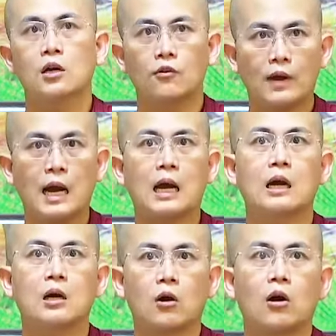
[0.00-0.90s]

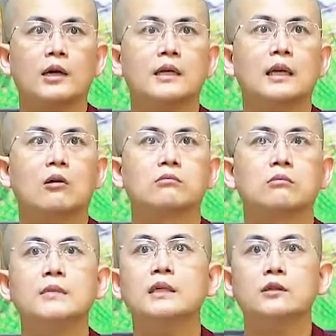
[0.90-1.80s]
và có cái lòng
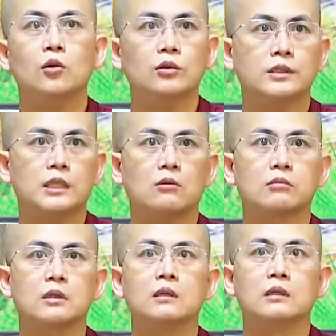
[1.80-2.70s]
biết tôn trọng
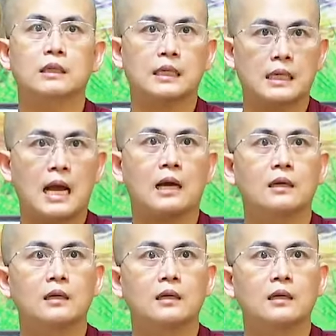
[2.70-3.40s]
người khác